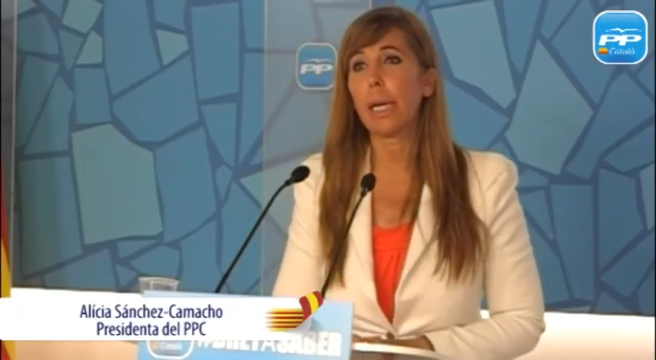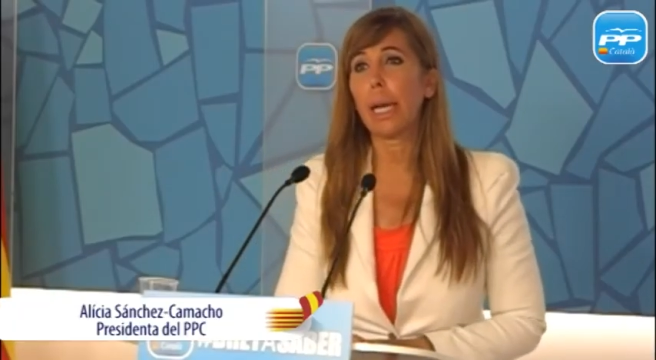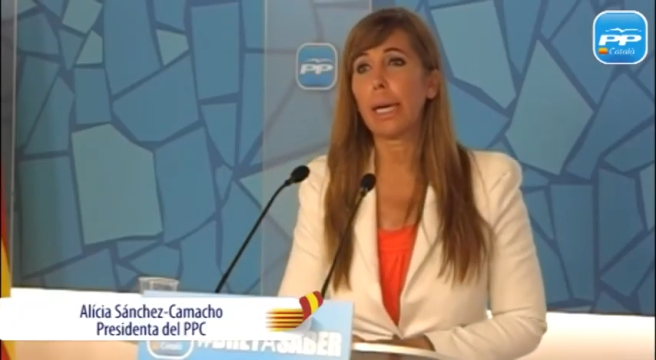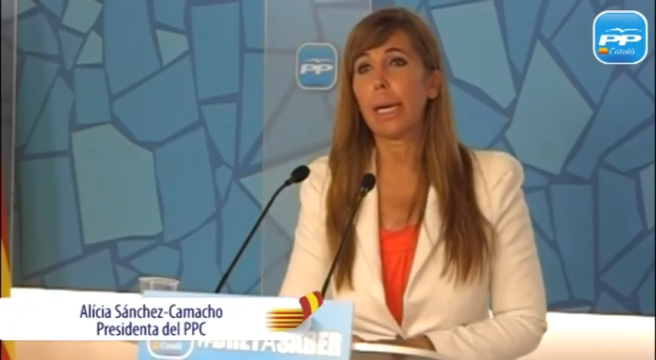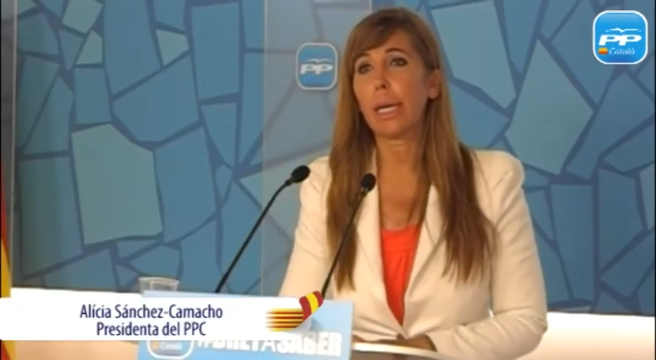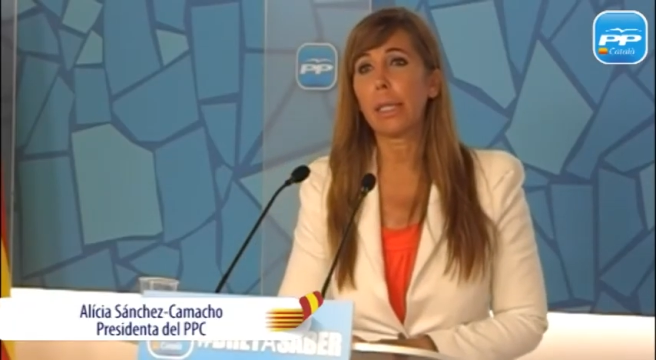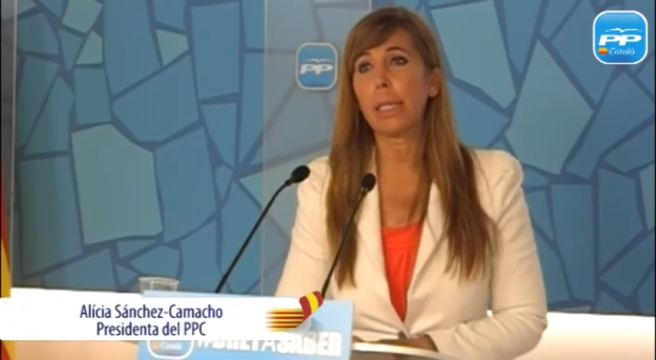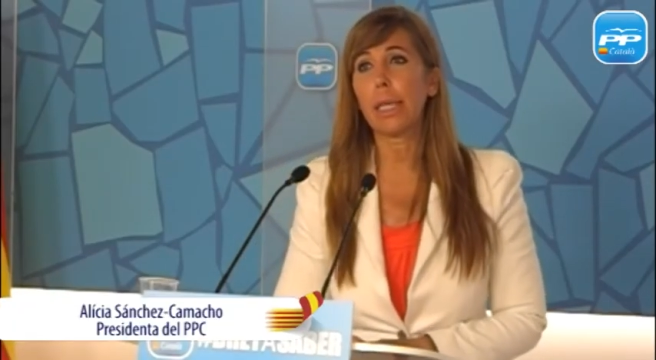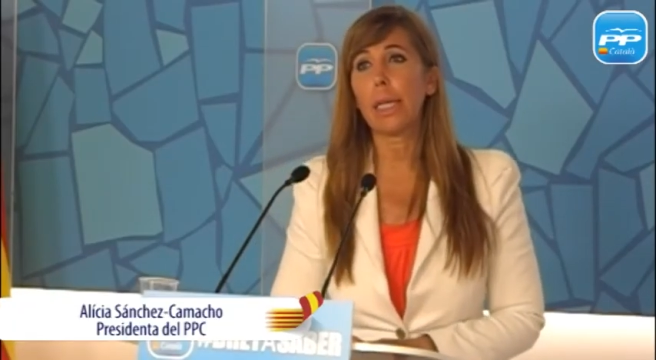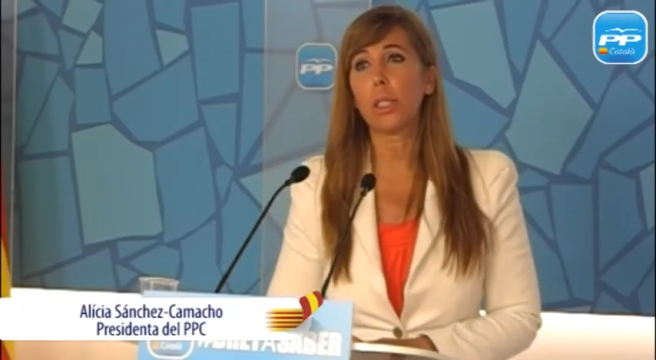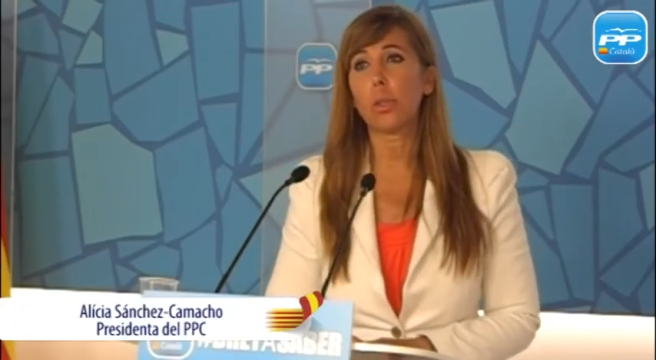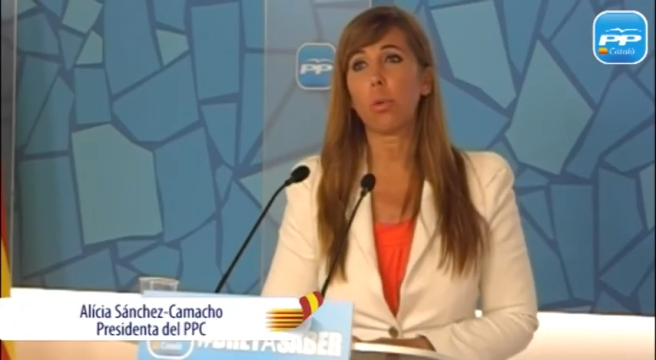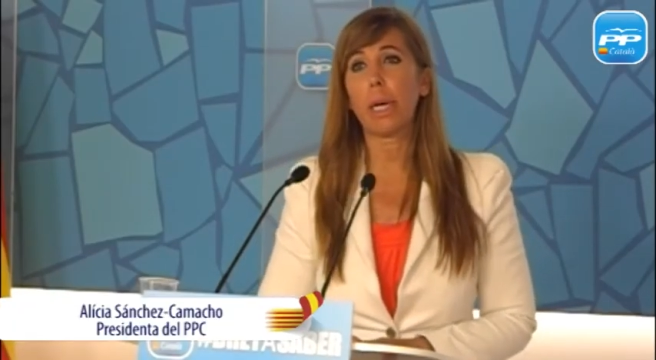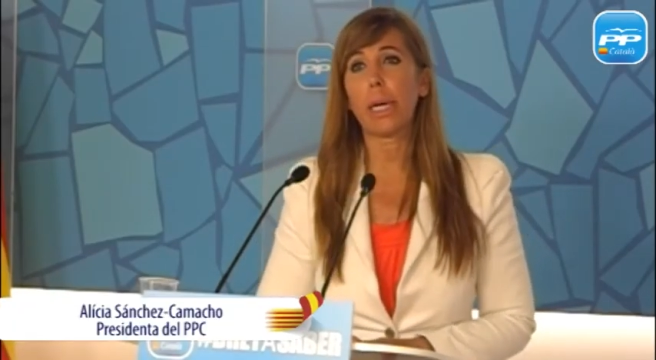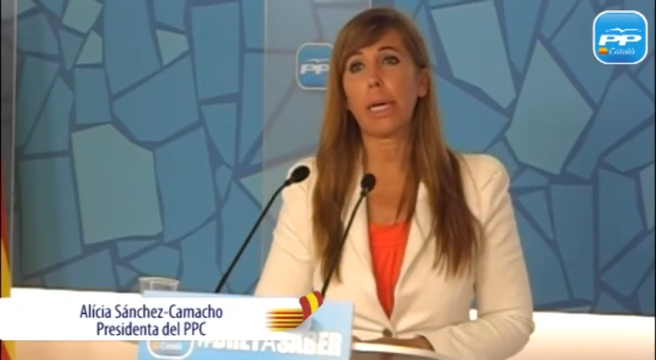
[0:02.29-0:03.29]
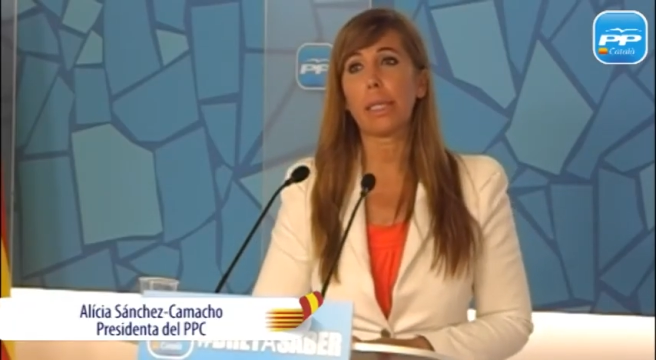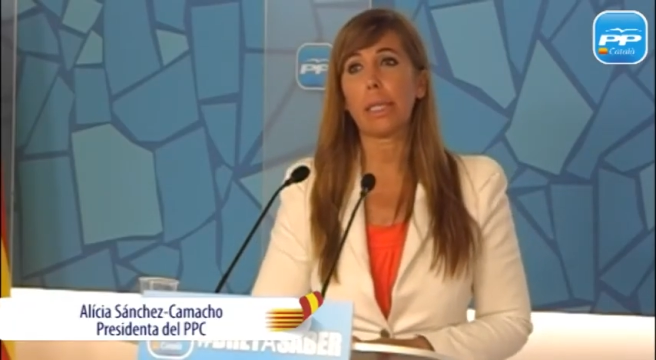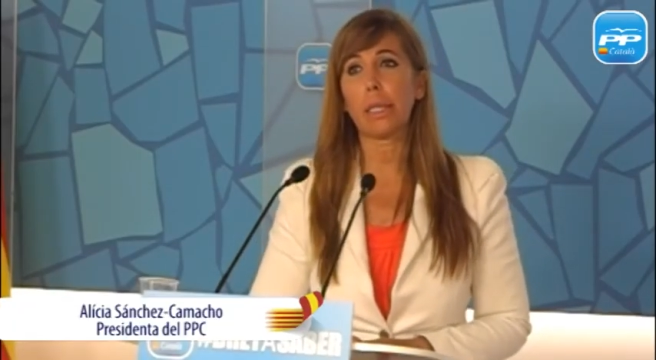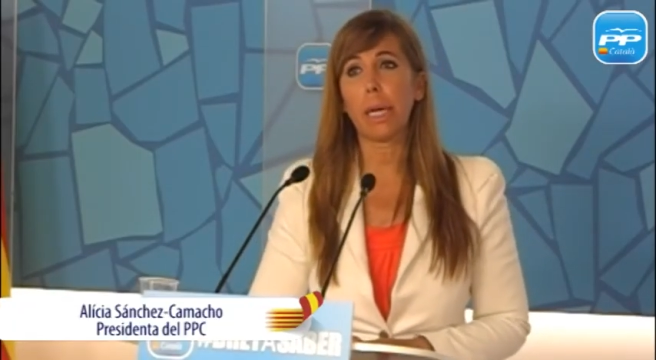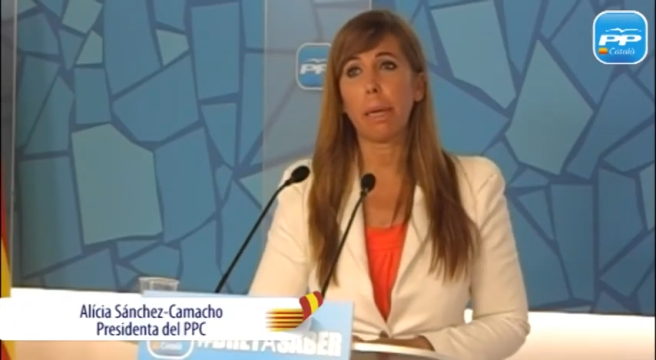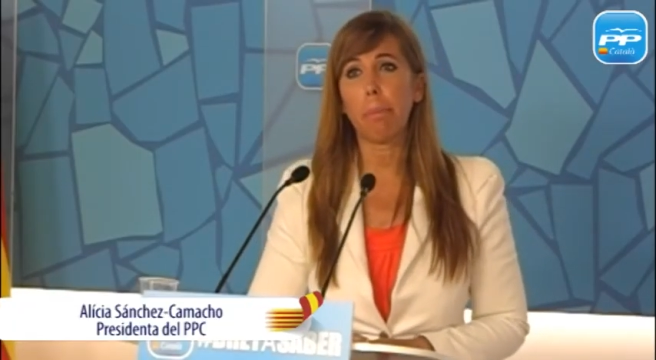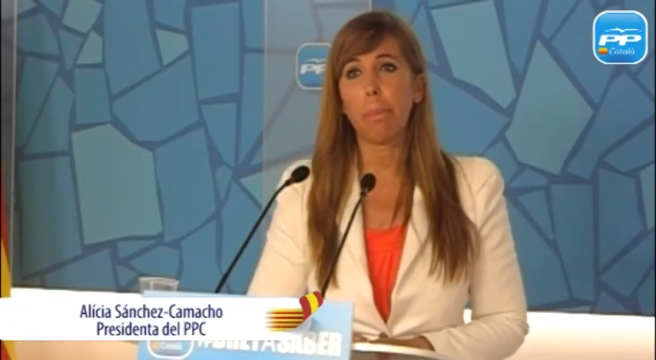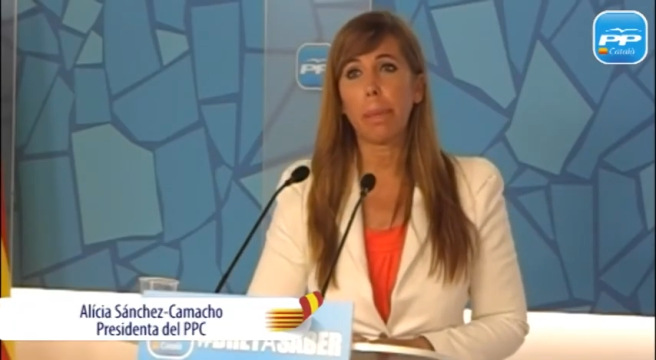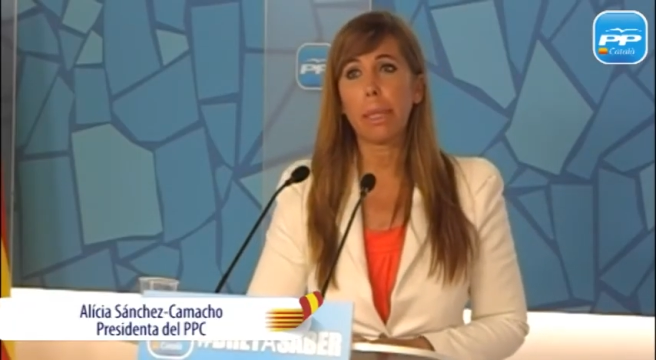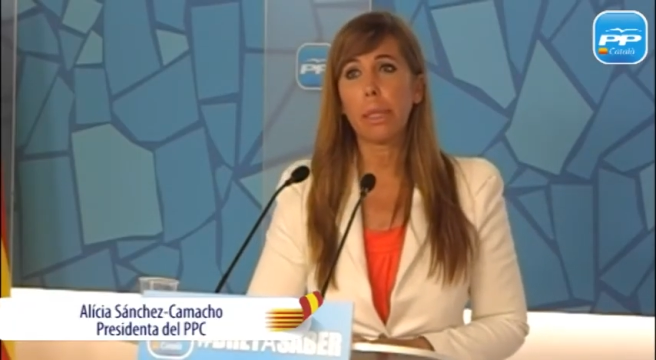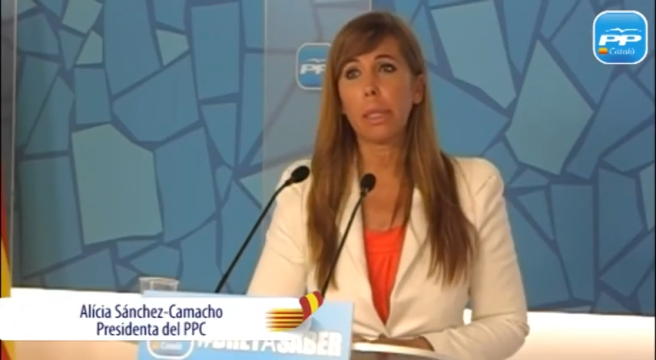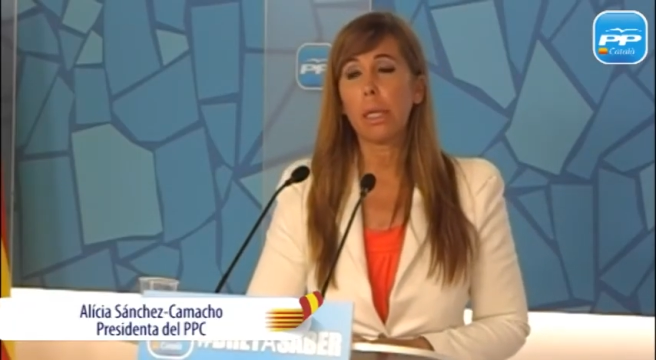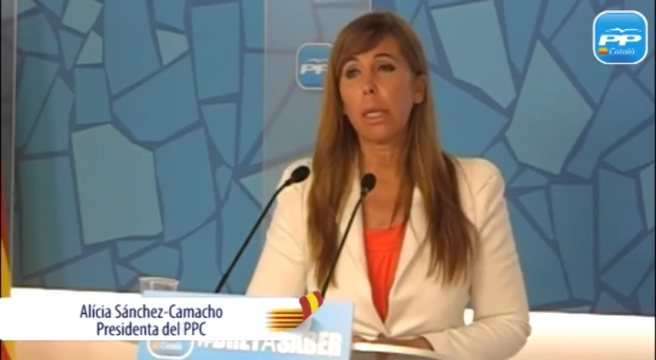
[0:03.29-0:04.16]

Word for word: la carta es una carta trampa